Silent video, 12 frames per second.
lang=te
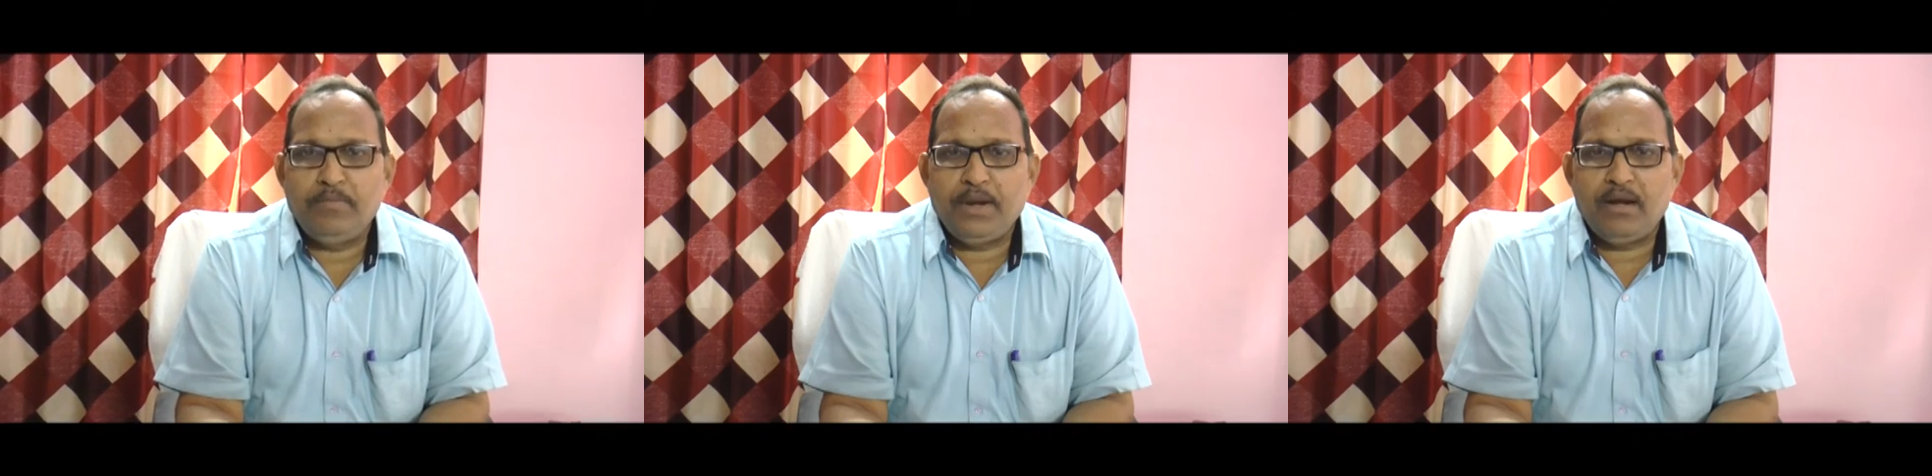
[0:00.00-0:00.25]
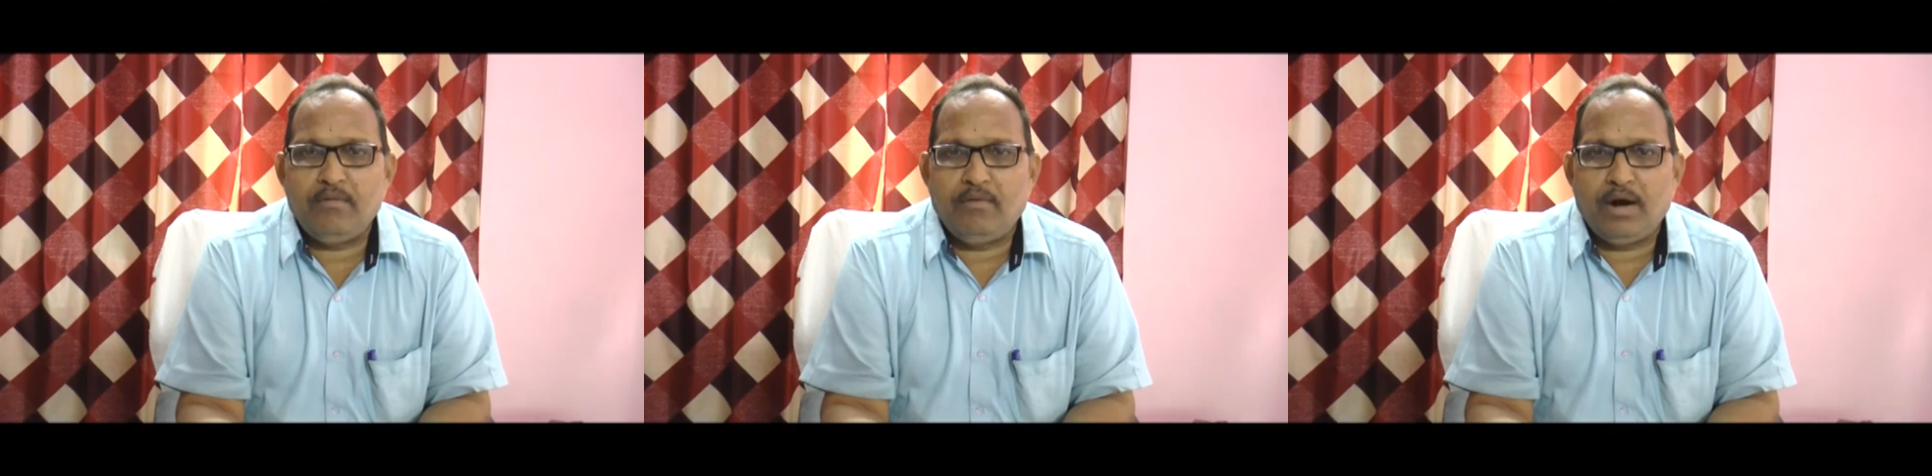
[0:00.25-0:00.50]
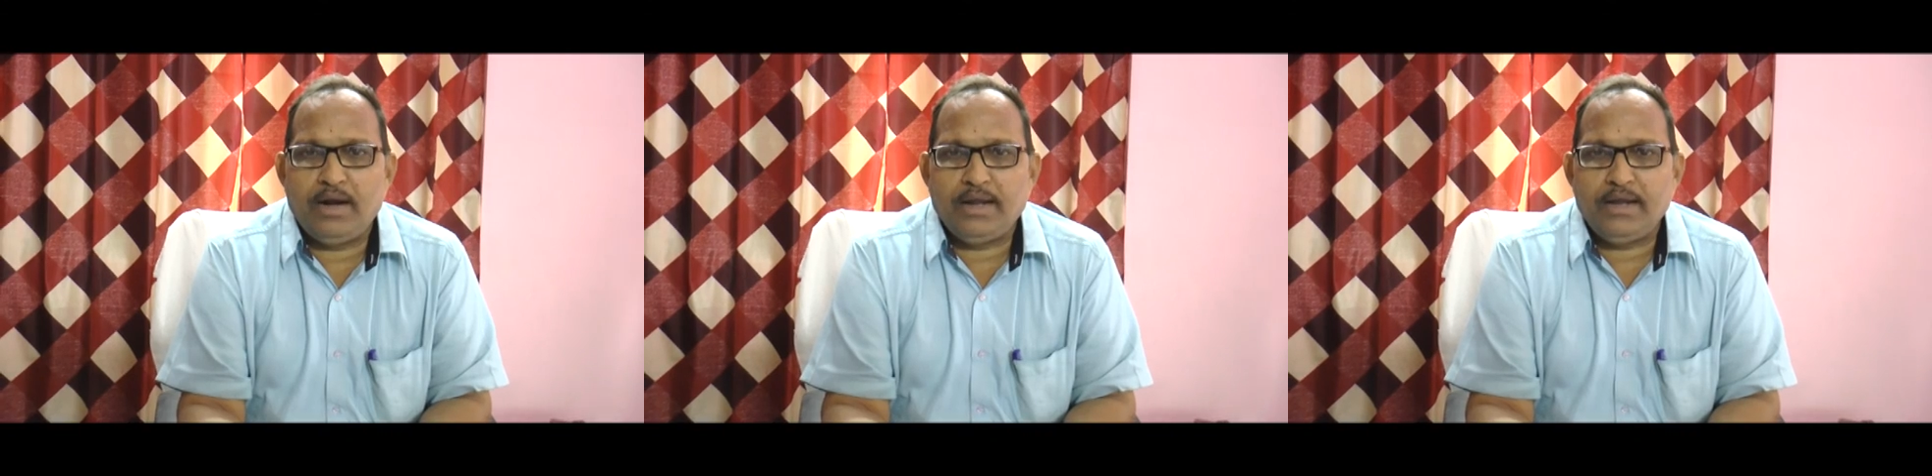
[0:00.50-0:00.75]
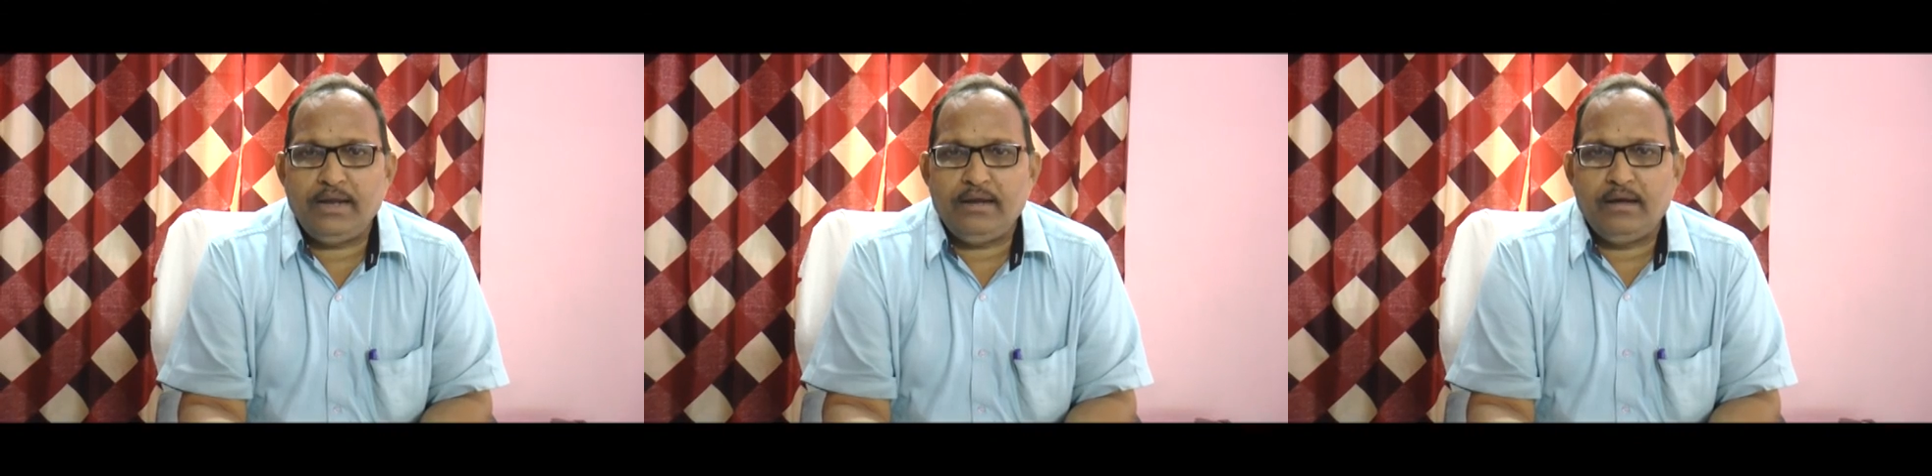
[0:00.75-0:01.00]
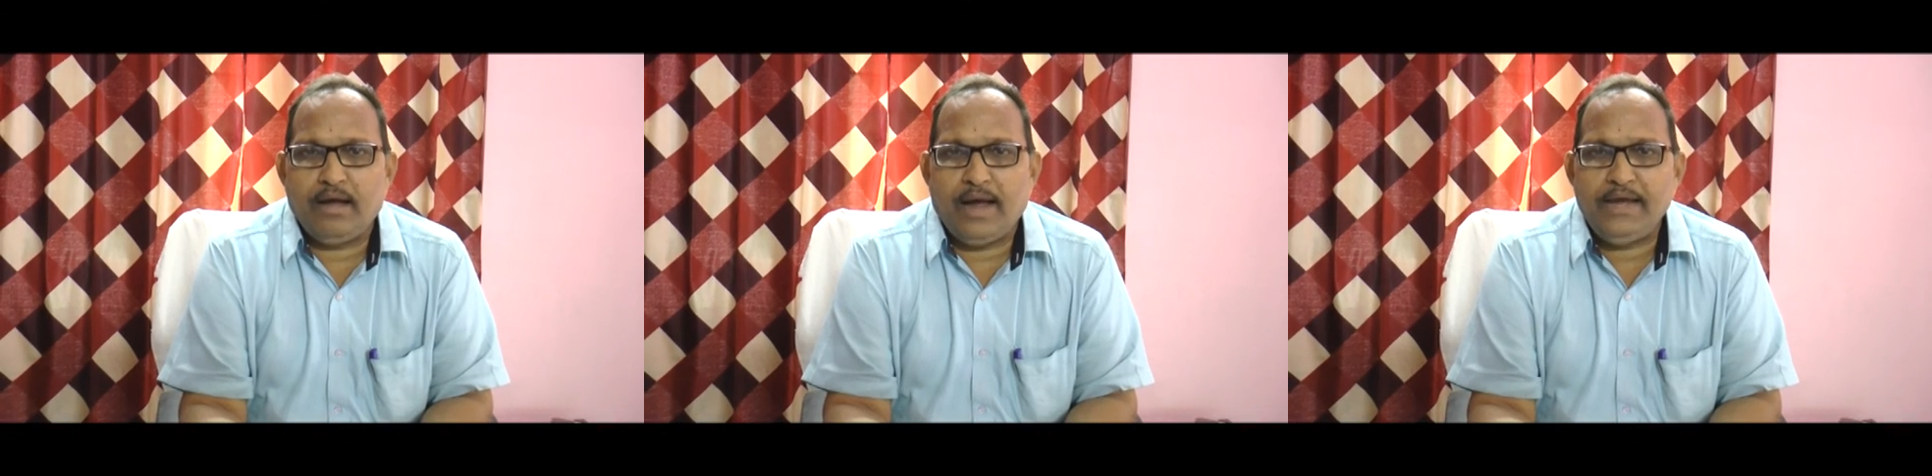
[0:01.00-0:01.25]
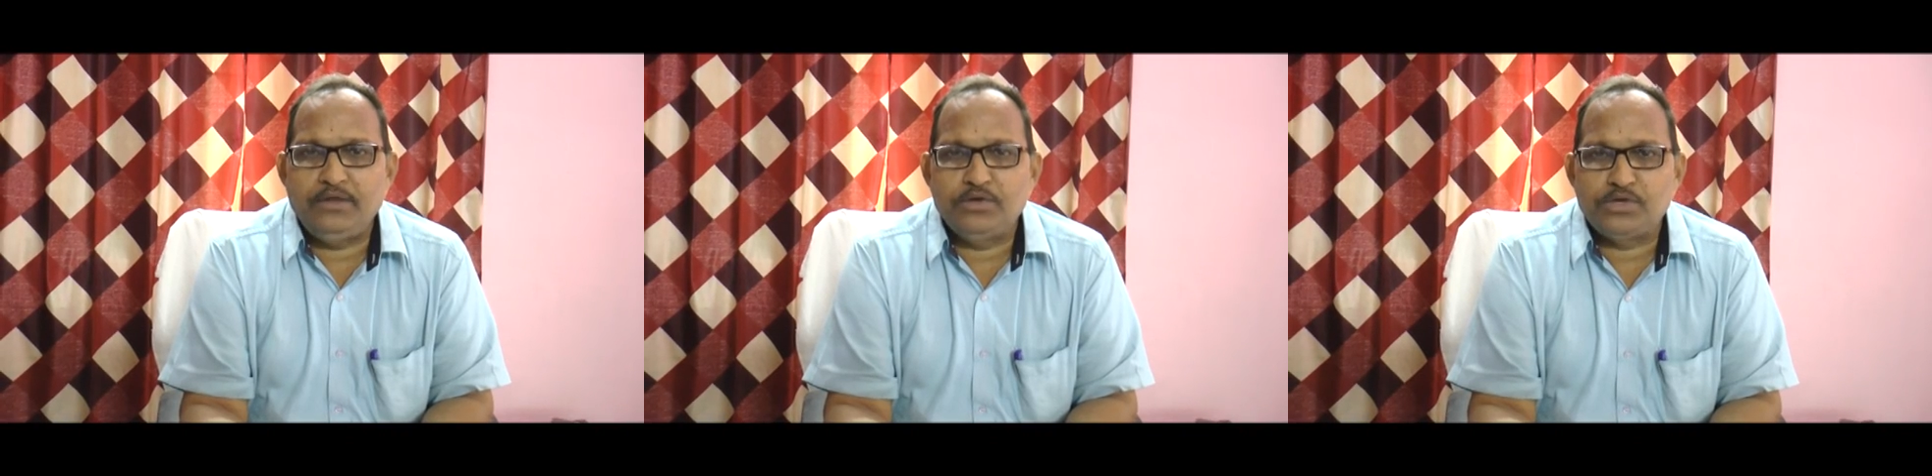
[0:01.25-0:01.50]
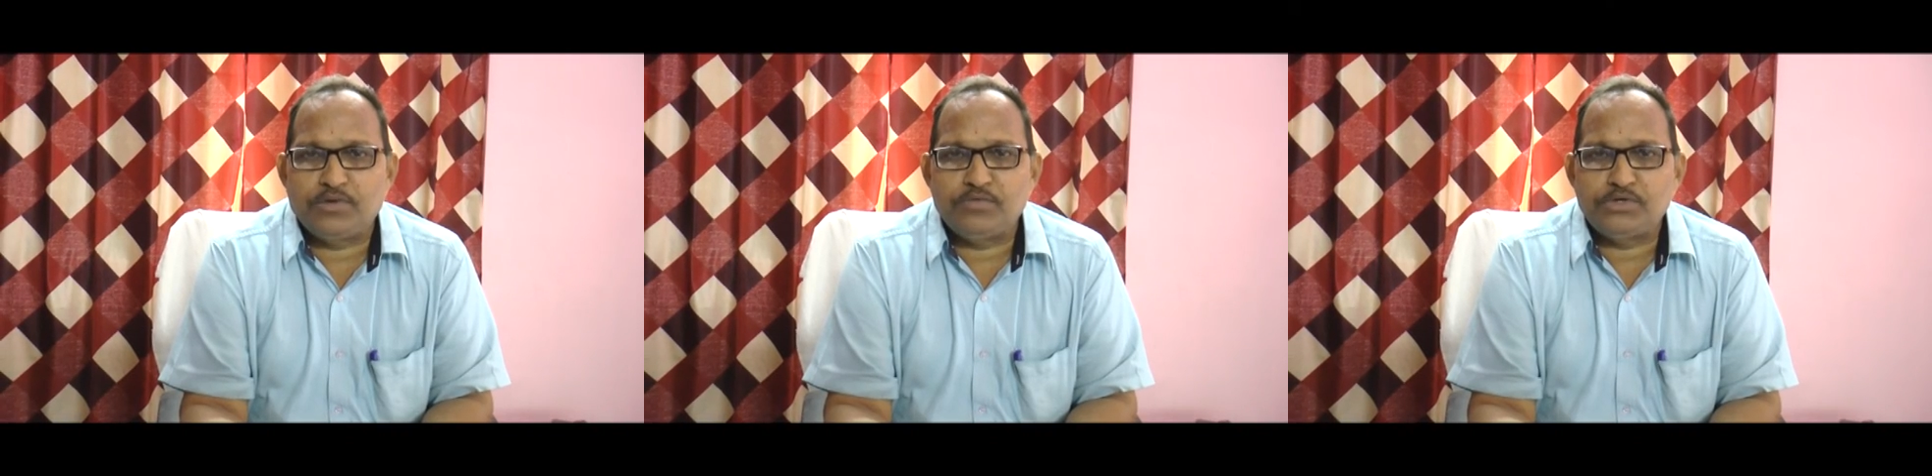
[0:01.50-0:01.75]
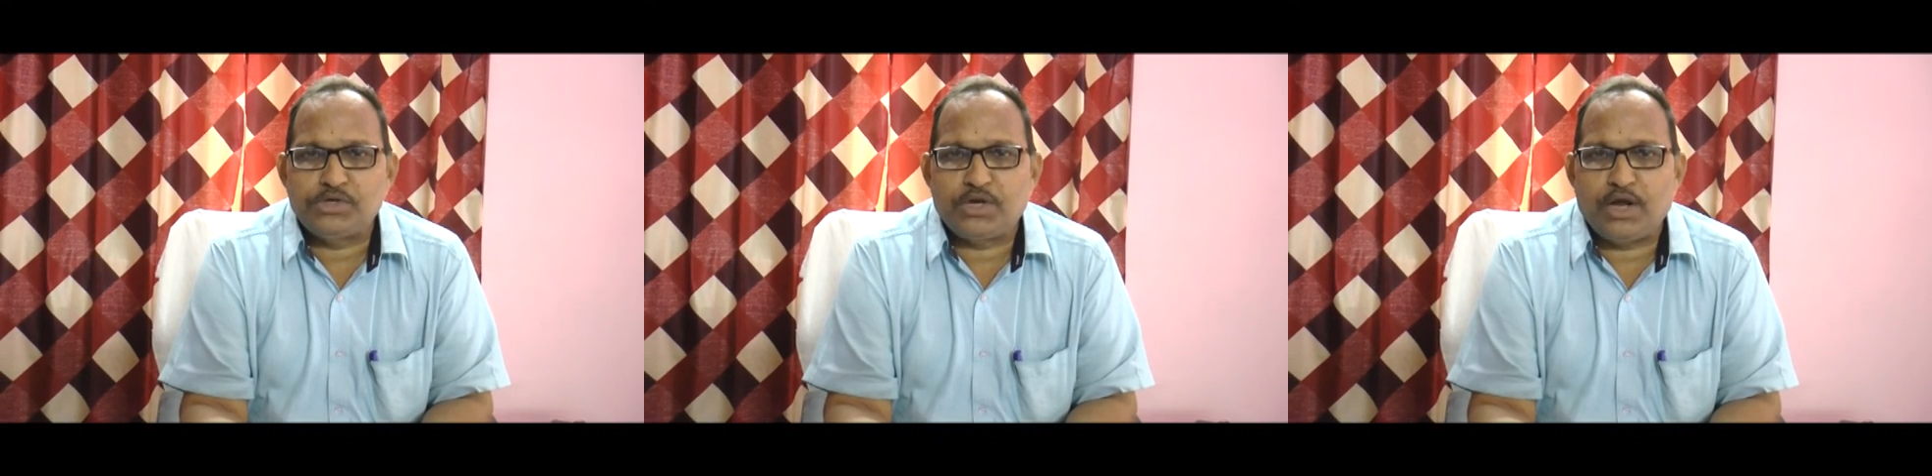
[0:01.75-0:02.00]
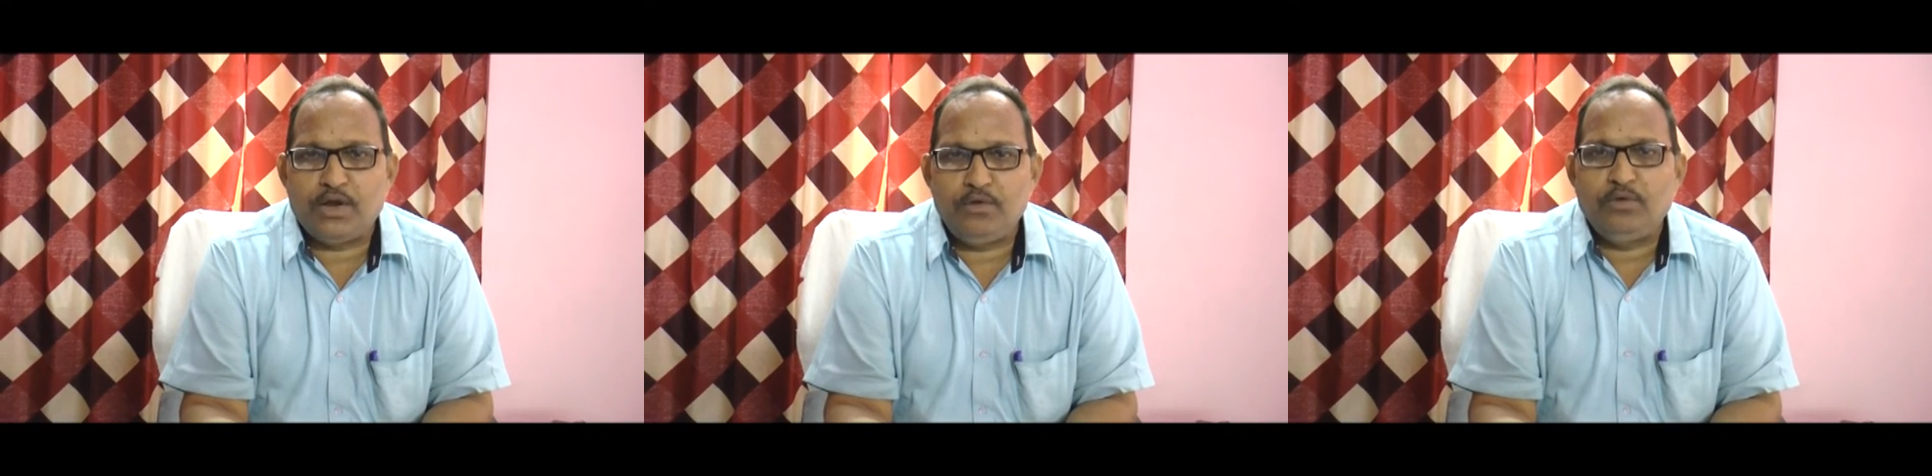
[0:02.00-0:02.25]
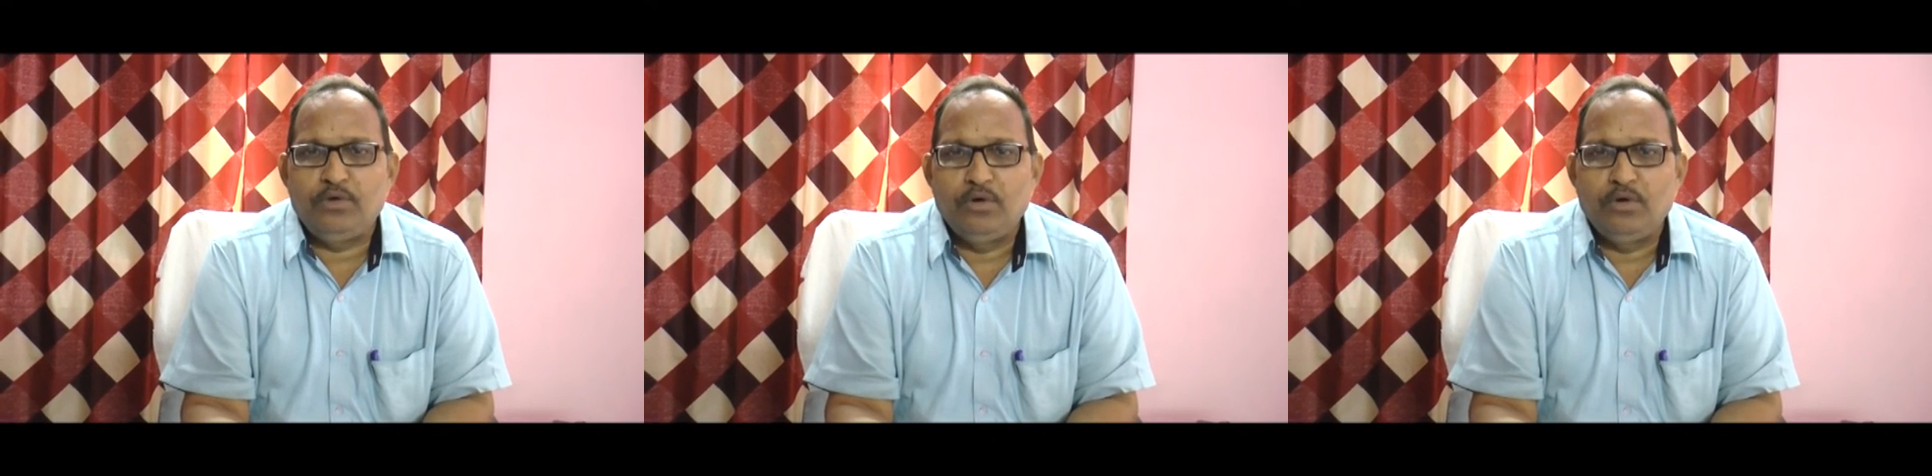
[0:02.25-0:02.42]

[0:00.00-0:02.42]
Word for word: పిల్లవాడికి ఐదు సంవత్సరాలు